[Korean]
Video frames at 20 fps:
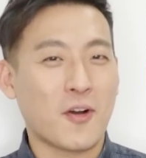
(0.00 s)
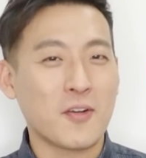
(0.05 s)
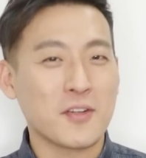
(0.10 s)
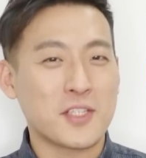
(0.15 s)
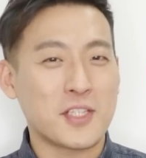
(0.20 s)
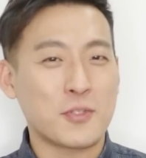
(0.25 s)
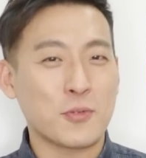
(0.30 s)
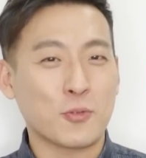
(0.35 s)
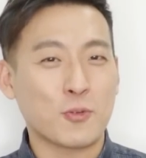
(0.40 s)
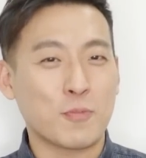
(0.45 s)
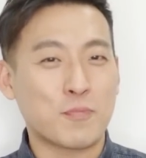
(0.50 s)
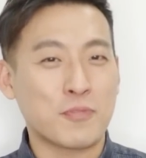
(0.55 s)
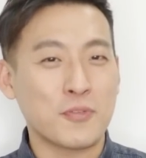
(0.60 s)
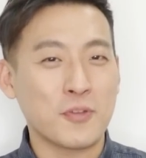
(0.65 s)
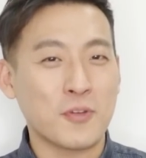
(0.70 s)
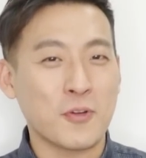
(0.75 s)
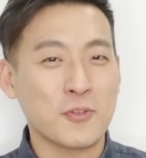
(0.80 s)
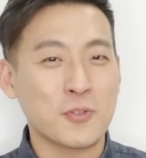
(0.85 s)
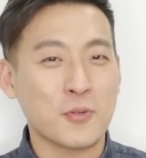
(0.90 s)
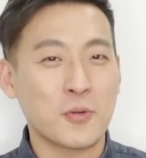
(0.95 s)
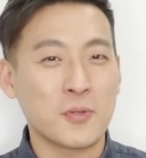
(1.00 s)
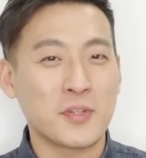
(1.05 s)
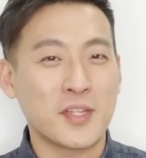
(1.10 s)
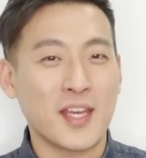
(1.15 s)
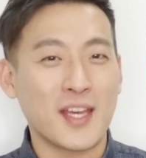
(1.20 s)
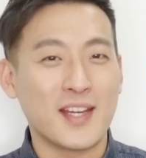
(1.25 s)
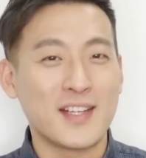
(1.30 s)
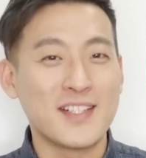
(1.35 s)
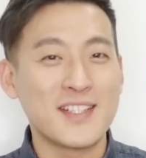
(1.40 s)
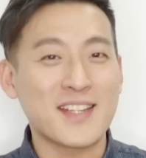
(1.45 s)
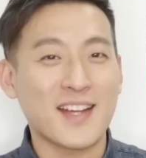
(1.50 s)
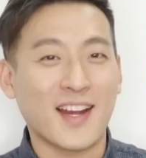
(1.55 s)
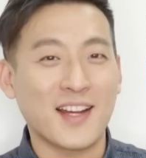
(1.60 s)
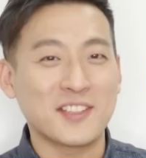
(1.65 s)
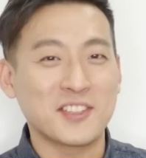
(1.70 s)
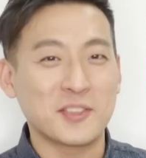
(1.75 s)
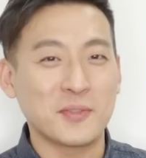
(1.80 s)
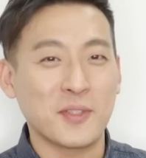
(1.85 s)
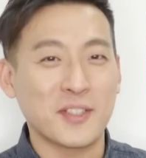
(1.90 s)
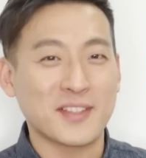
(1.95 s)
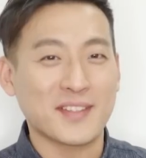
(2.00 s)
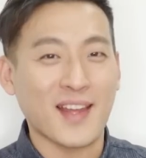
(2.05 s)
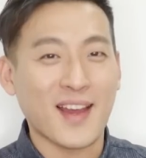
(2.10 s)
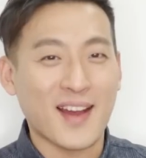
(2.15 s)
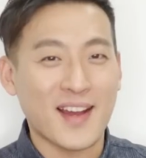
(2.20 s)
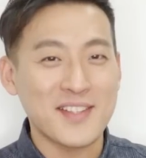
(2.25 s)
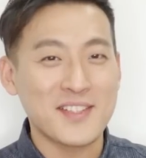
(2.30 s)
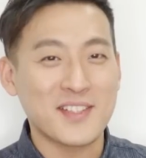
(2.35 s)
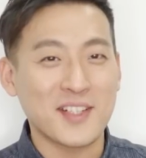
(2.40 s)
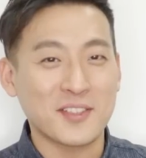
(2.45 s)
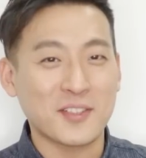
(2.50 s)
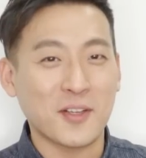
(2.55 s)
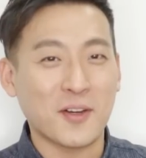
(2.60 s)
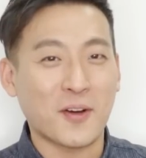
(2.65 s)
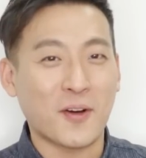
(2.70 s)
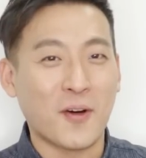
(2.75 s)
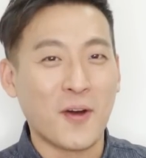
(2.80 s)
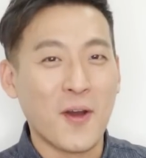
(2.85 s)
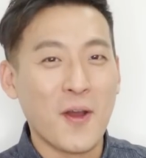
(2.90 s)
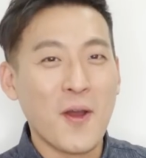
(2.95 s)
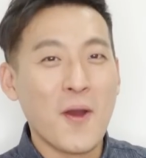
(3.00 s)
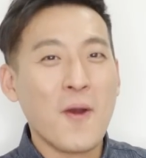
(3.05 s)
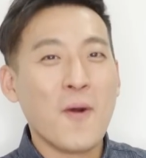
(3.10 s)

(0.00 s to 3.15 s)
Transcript: 경치 좋고 풍경 좋은데 의자가 있으면 딱 앉아서